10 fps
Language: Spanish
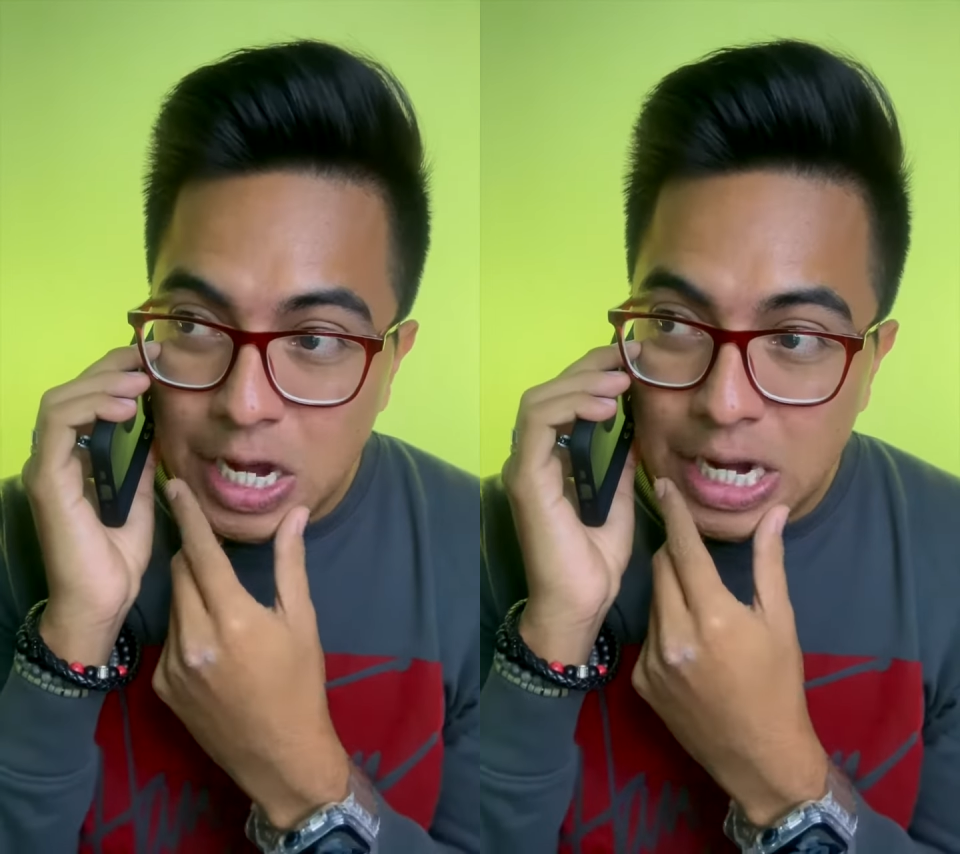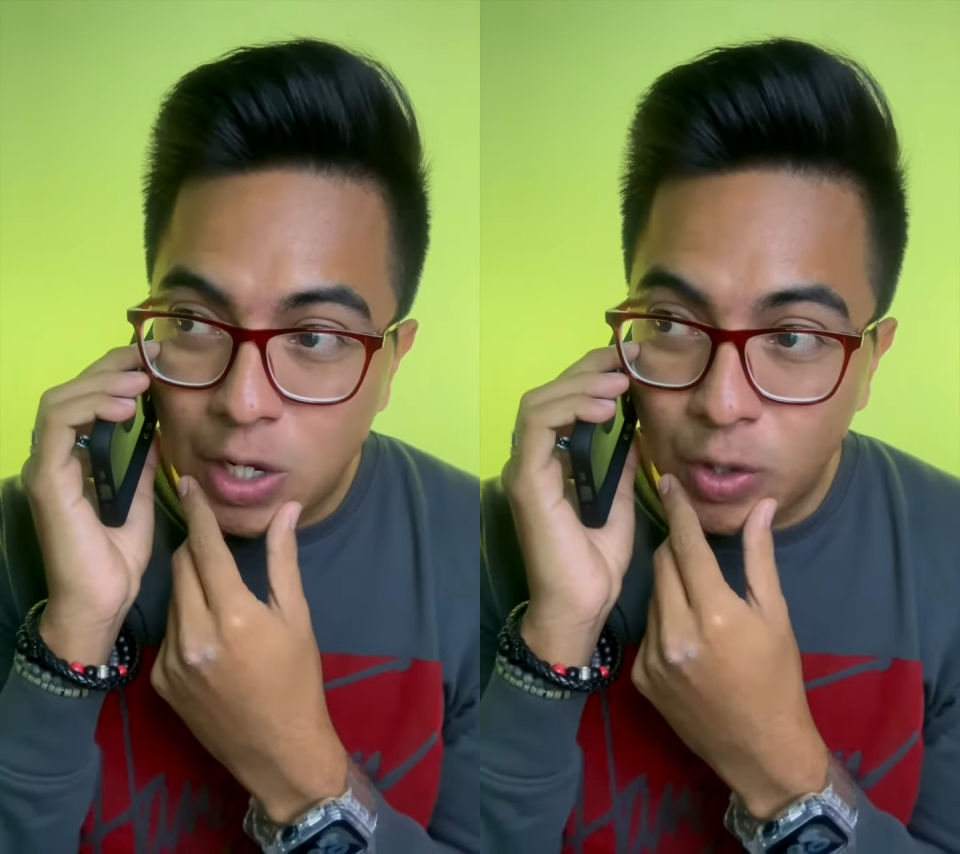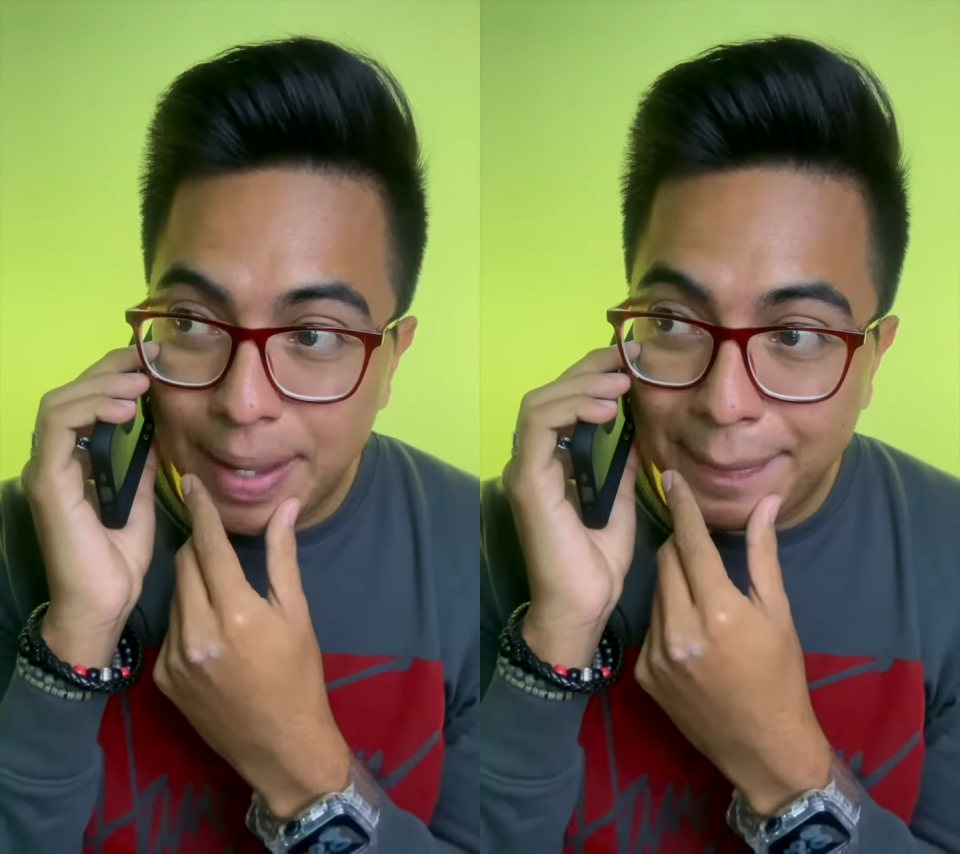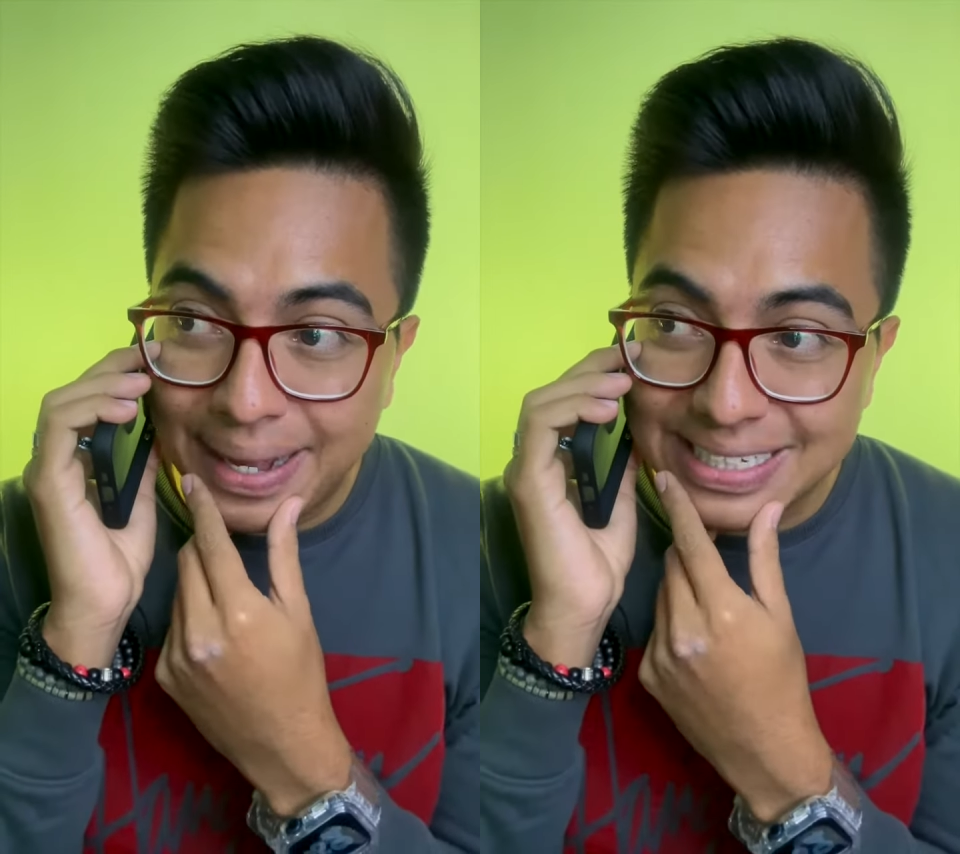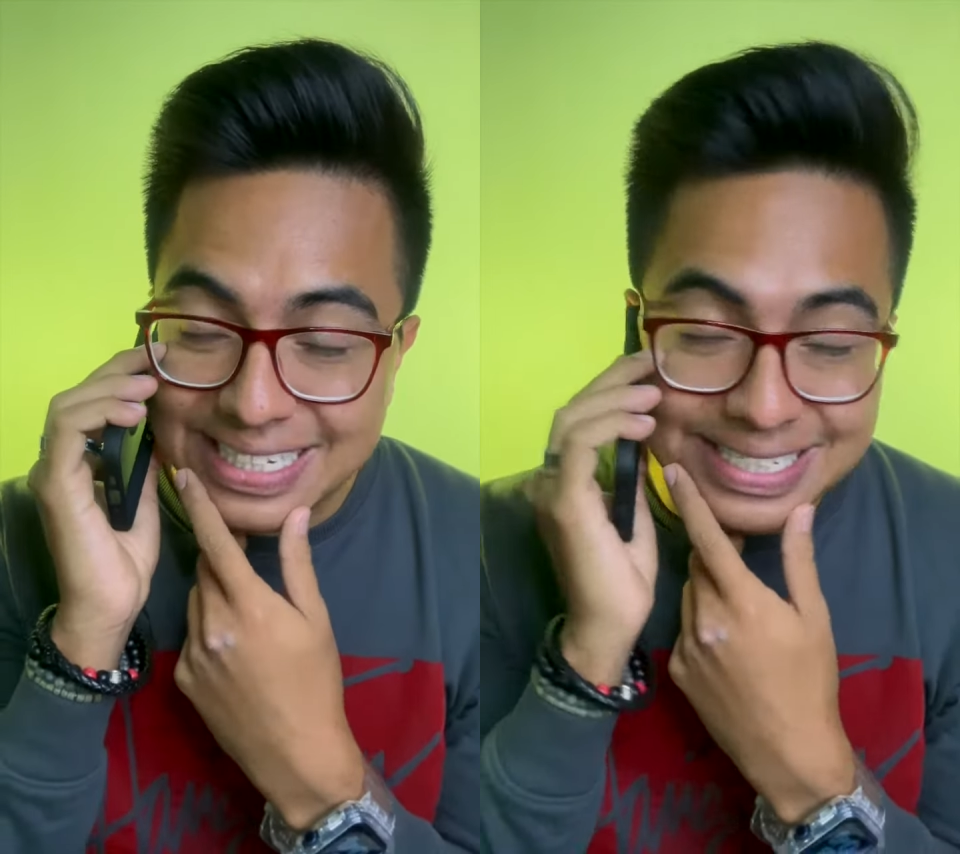Lo que
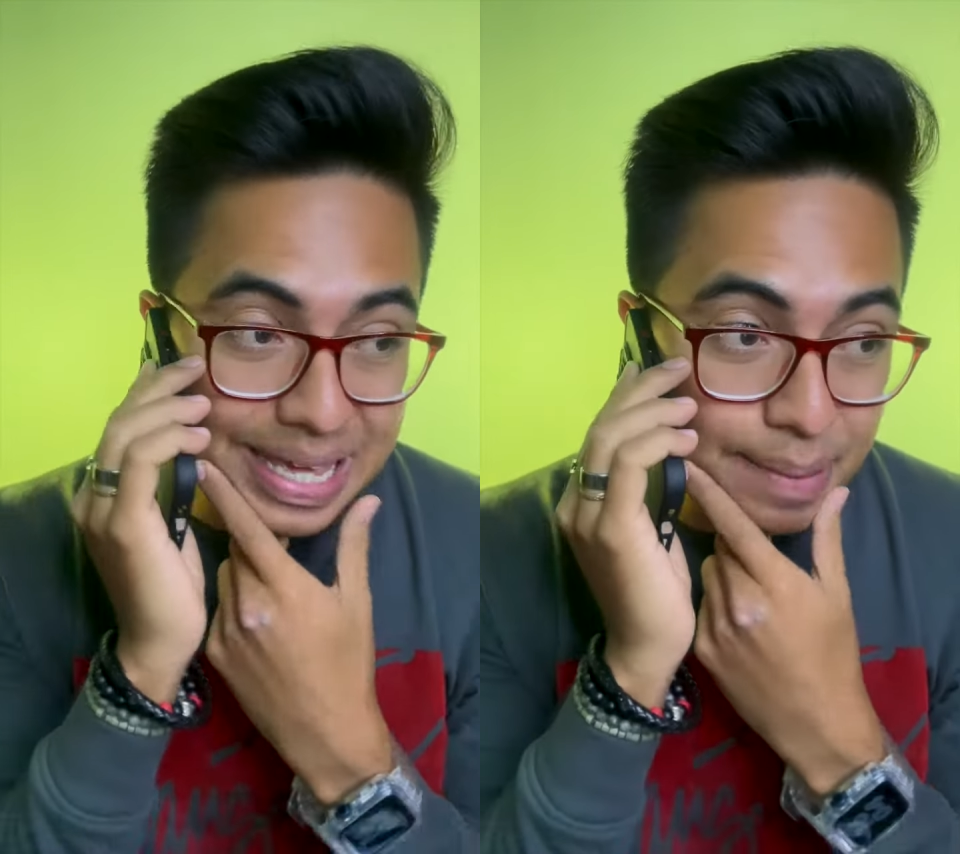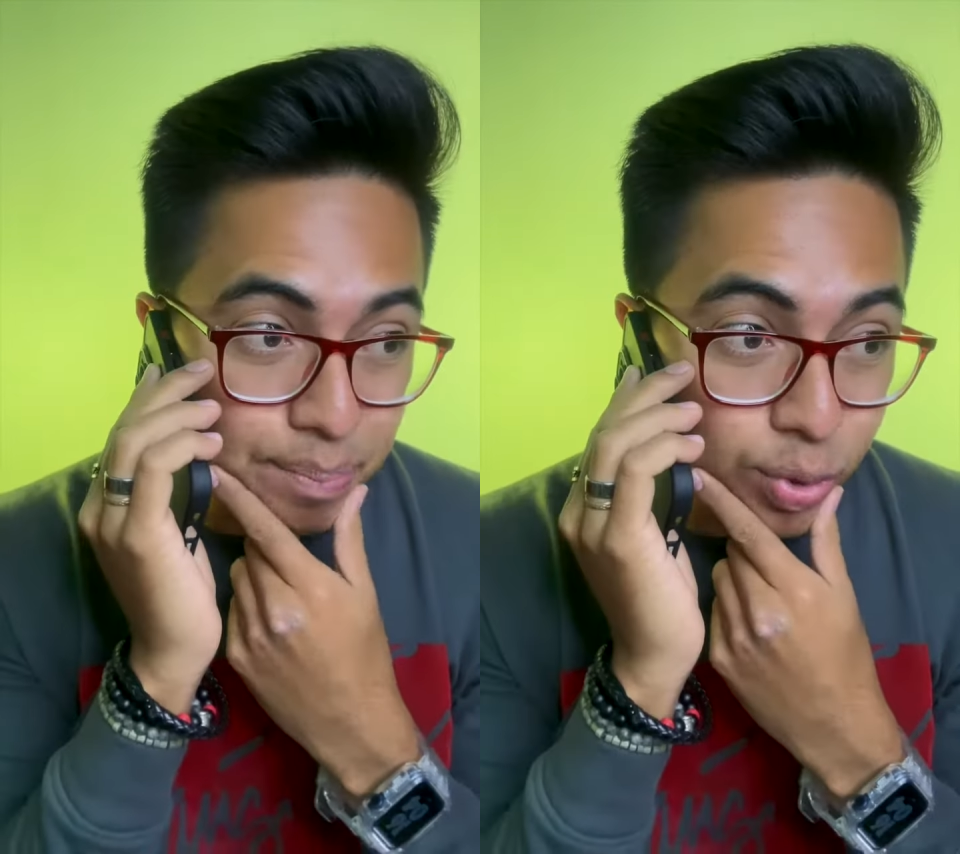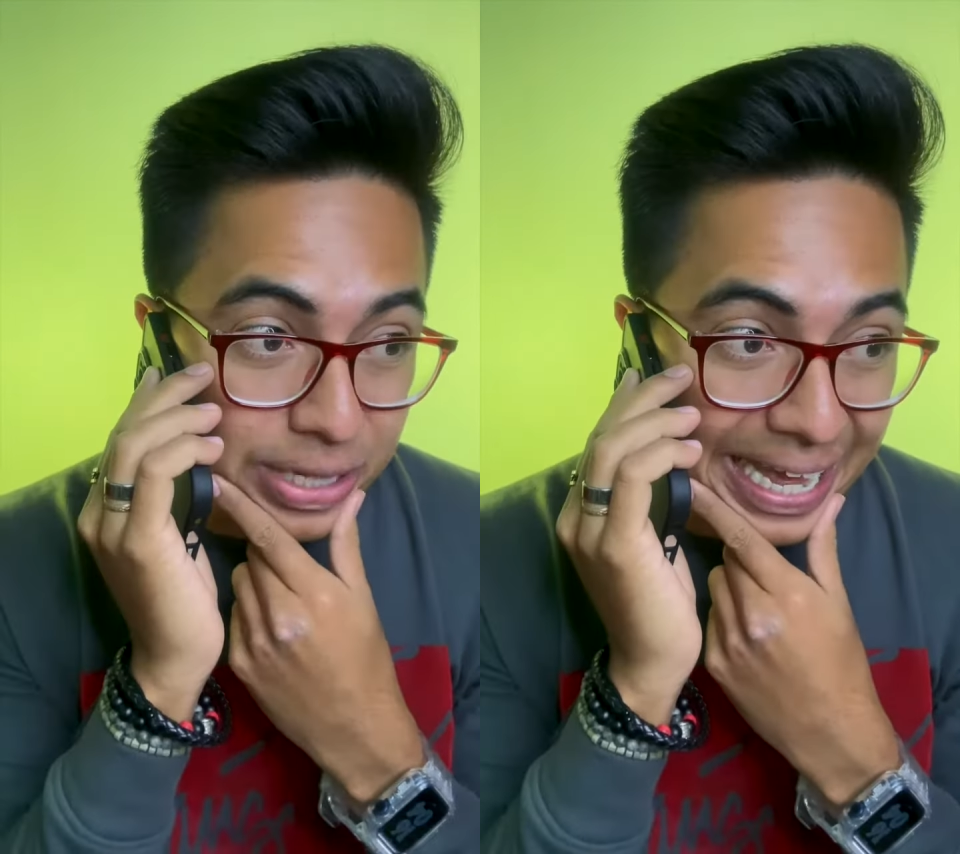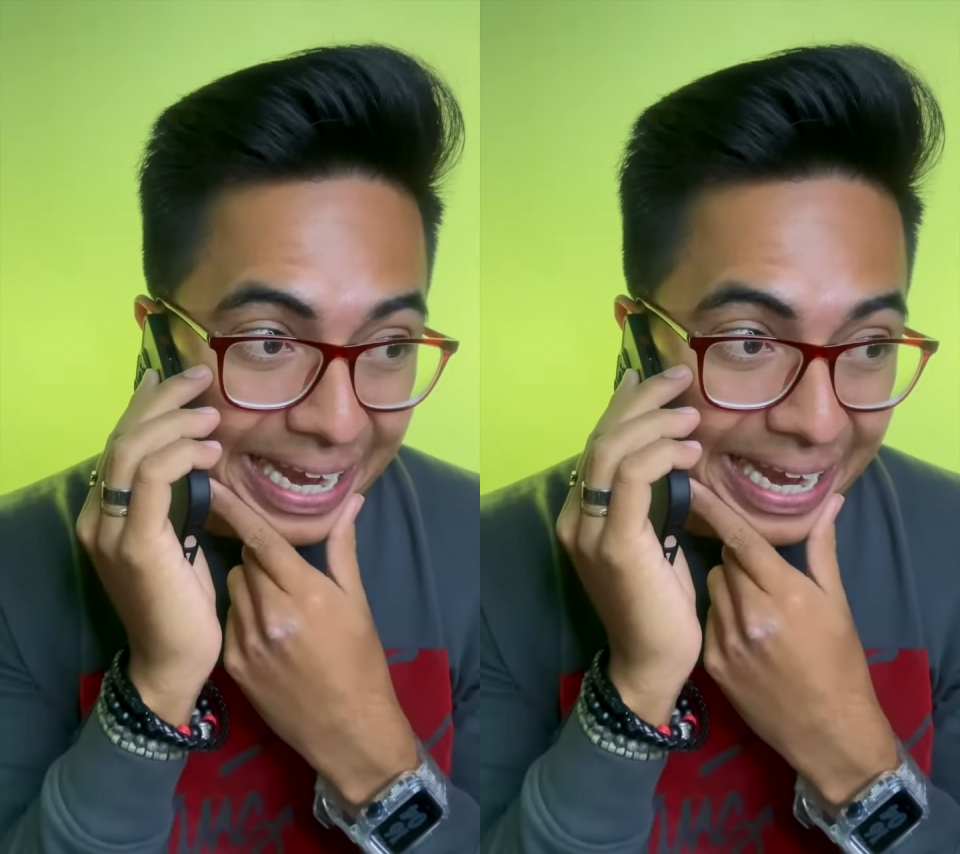pasa es que por la